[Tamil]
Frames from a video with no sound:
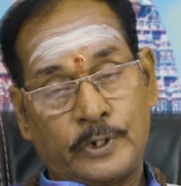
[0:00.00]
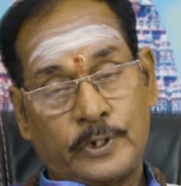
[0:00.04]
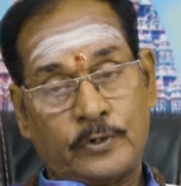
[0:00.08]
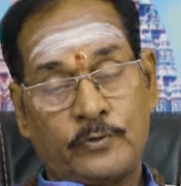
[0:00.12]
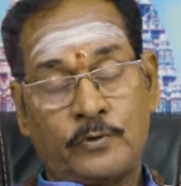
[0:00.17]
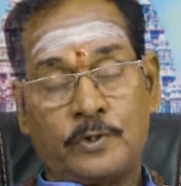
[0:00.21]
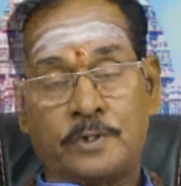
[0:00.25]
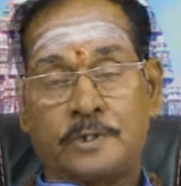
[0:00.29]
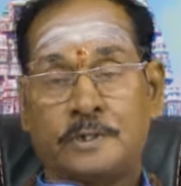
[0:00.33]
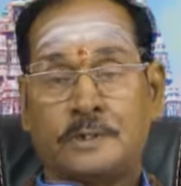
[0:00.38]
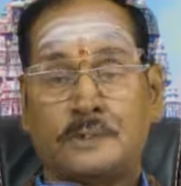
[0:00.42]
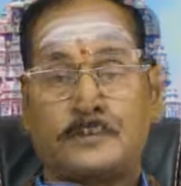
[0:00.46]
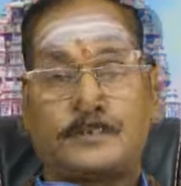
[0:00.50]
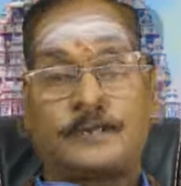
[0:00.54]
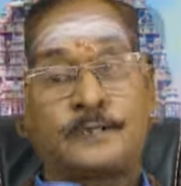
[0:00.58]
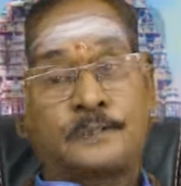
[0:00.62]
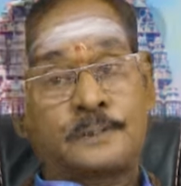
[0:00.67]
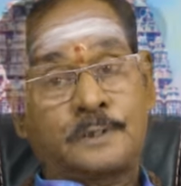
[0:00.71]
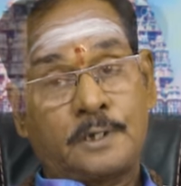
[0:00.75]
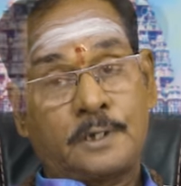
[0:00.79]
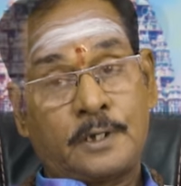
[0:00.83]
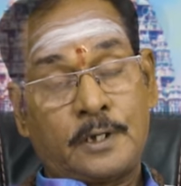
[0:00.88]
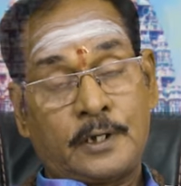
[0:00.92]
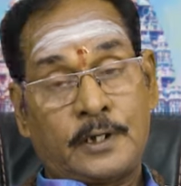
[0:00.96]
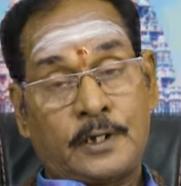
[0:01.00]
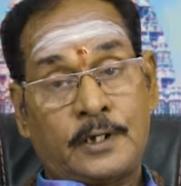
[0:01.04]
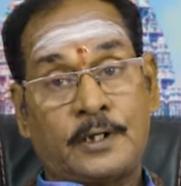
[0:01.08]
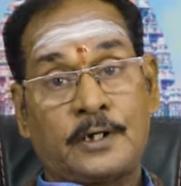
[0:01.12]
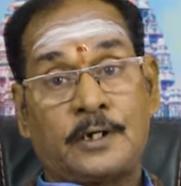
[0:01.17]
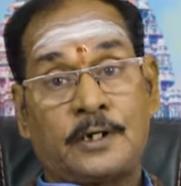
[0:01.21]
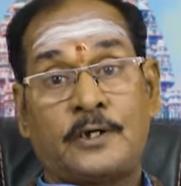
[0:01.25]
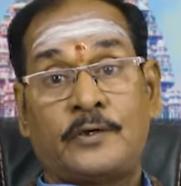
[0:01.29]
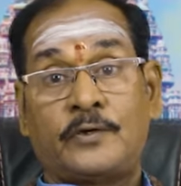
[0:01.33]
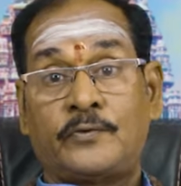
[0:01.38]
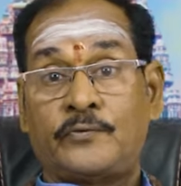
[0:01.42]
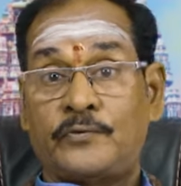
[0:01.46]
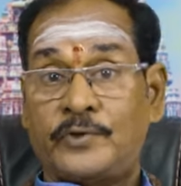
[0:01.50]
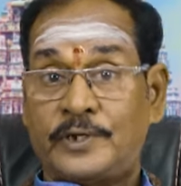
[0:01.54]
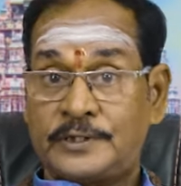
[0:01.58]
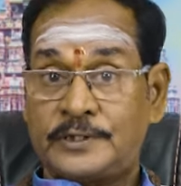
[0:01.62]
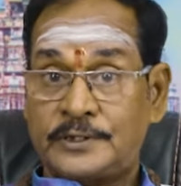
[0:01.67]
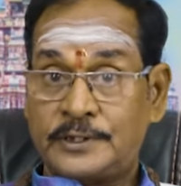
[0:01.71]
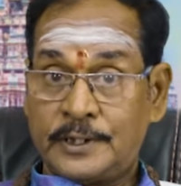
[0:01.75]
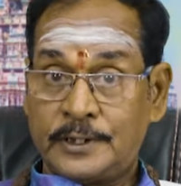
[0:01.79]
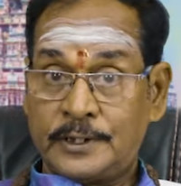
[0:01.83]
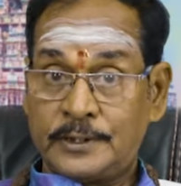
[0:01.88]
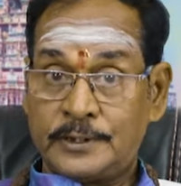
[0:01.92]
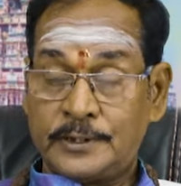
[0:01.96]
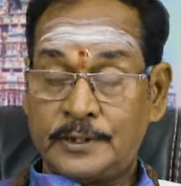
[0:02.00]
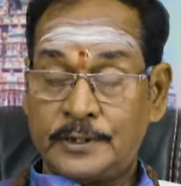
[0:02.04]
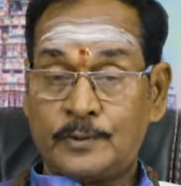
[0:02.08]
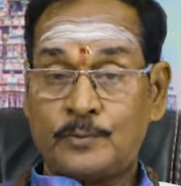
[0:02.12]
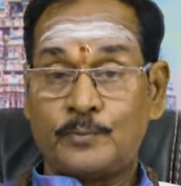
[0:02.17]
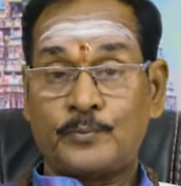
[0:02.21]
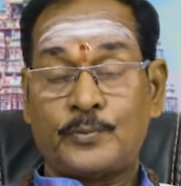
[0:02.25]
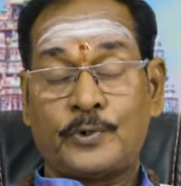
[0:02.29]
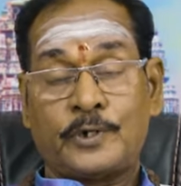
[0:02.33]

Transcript: வழங்குவார்கள் அடுத்ததாக விருச்சிகத்தையும்